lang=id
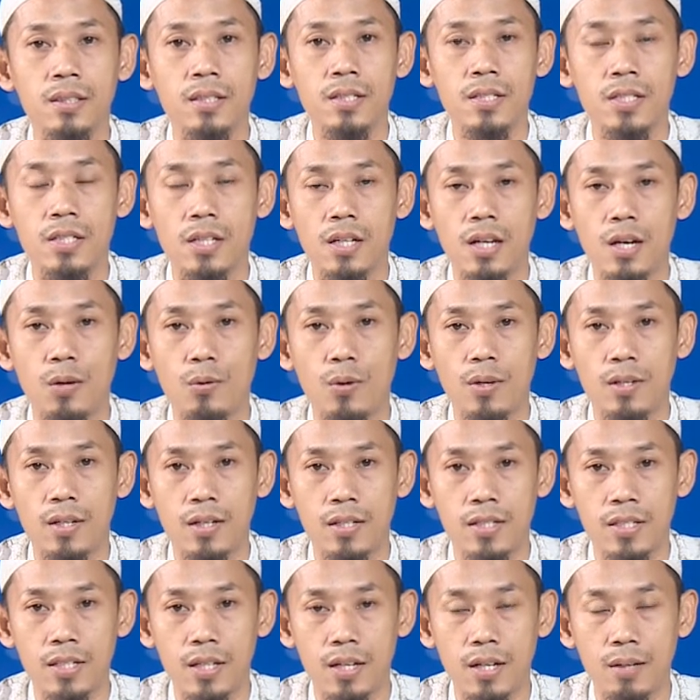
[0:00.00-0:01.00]
Salawat
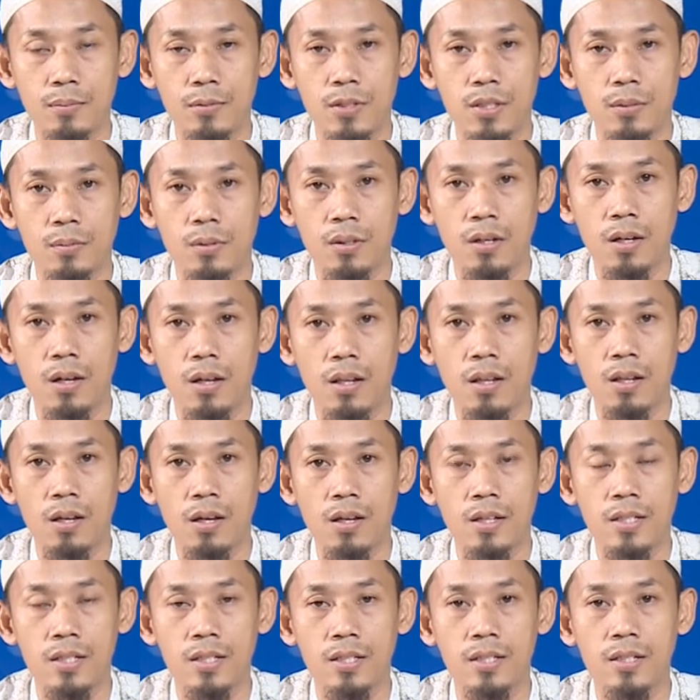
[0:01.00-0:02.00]
dan salam semoga
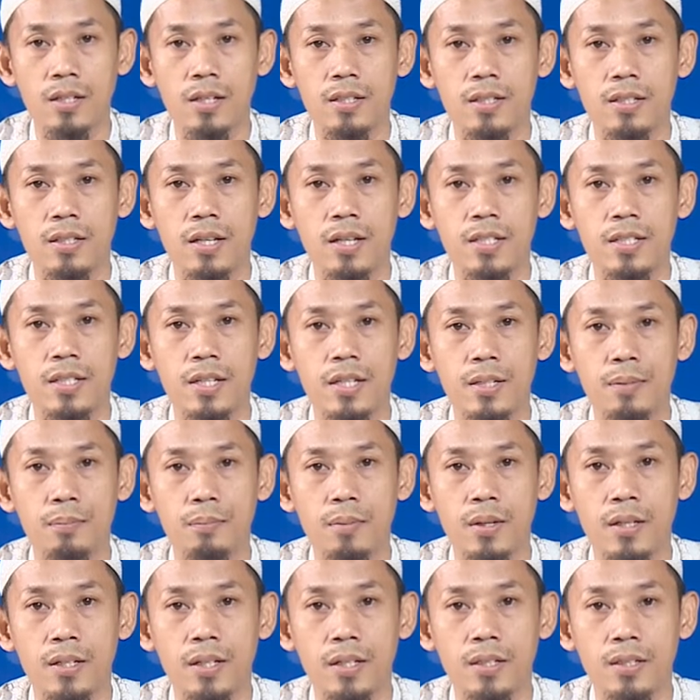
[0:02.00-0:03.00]
Allah senantiasa
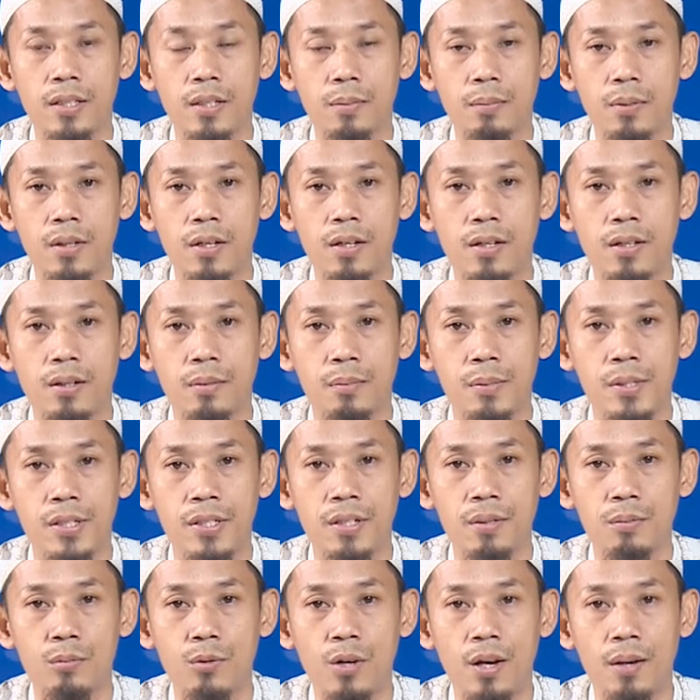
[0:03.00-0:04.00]
limpahkan kepada
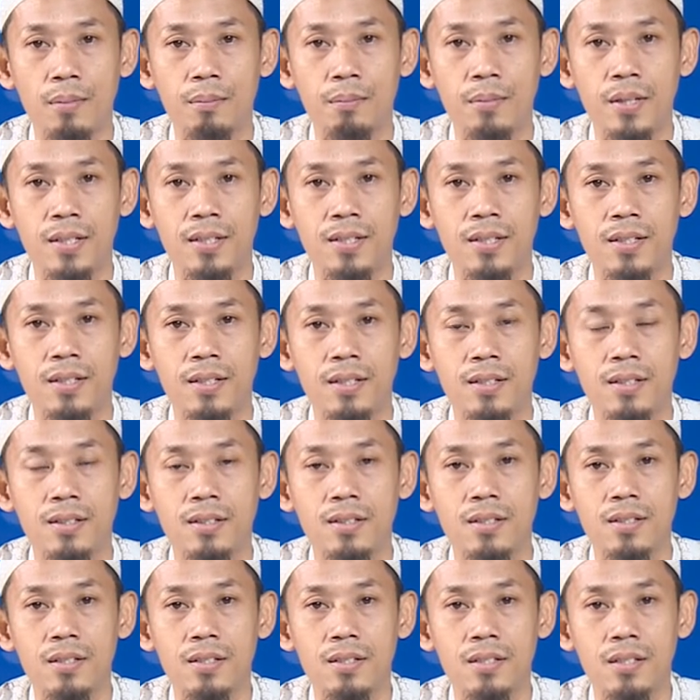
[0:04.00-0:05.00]
Nabi-Nya Muhammad
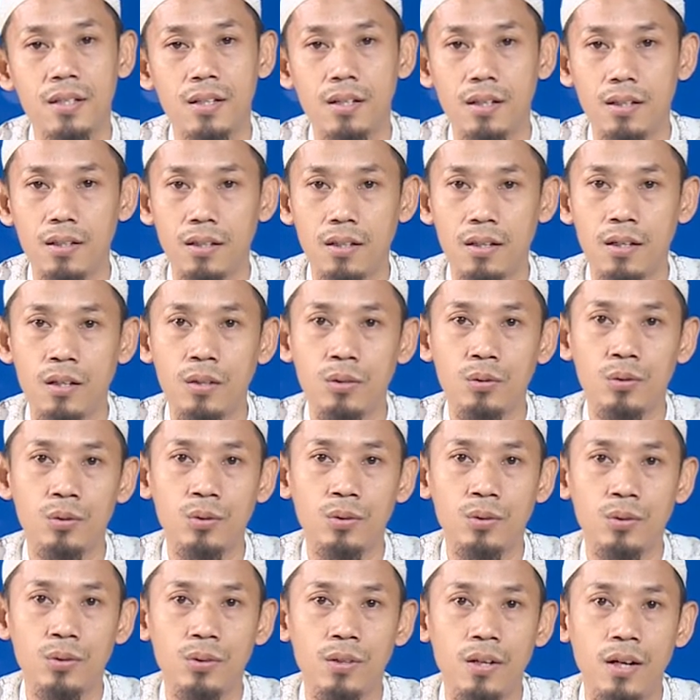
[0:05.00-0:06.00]

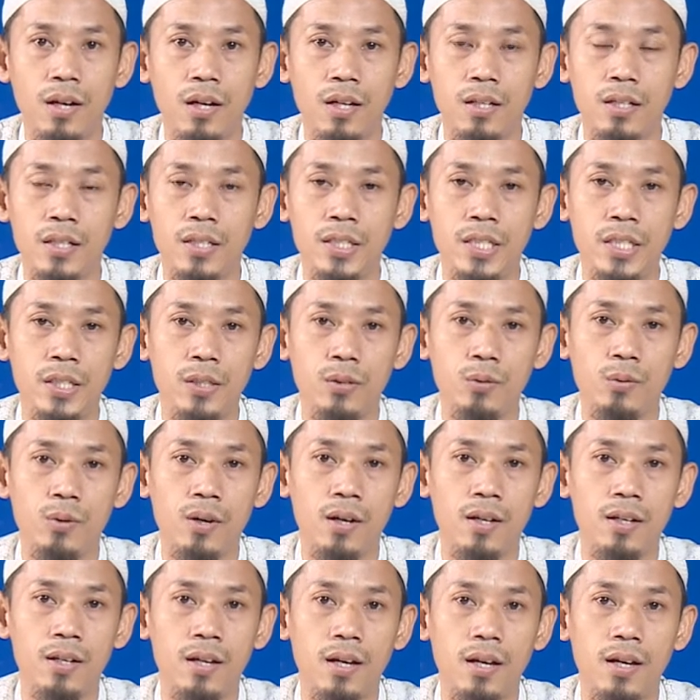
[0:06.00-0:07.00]
sallallahu alaihi
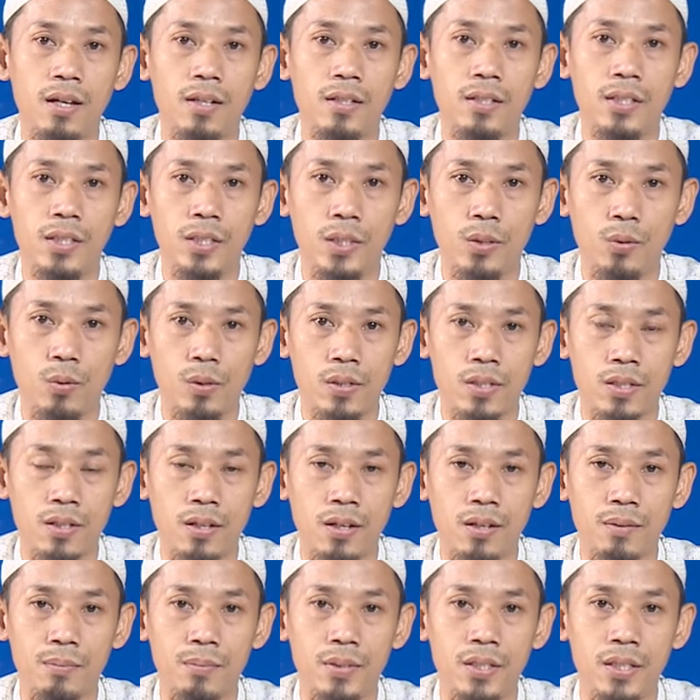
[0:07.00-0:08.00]
wa ala alihi wa
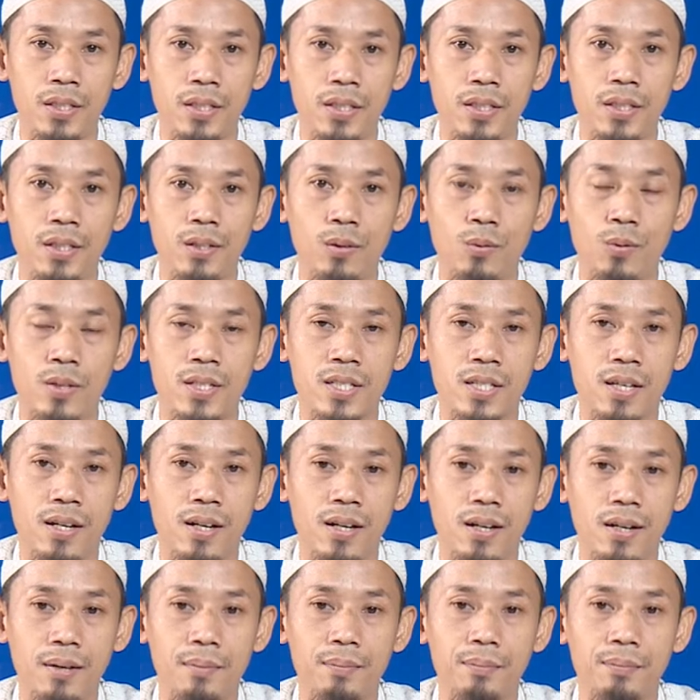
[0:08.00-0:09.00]
sahbihi
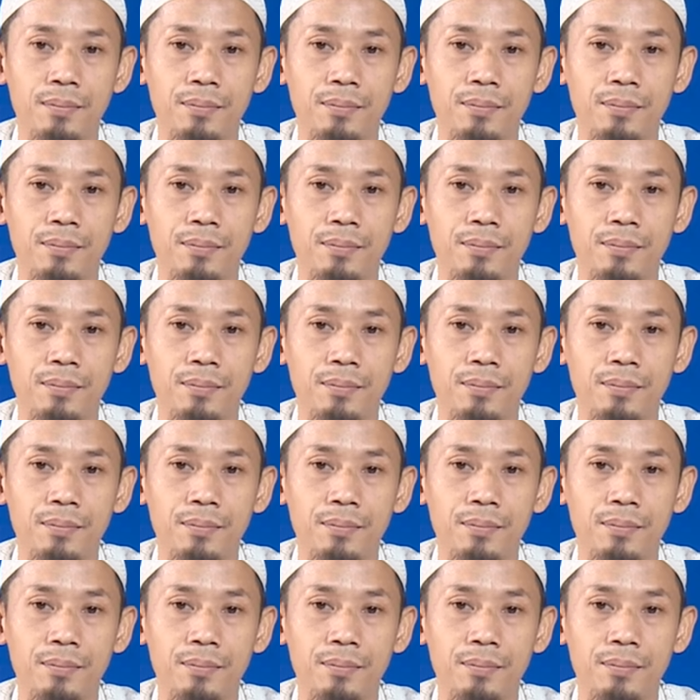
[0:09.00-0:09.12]
wasallam.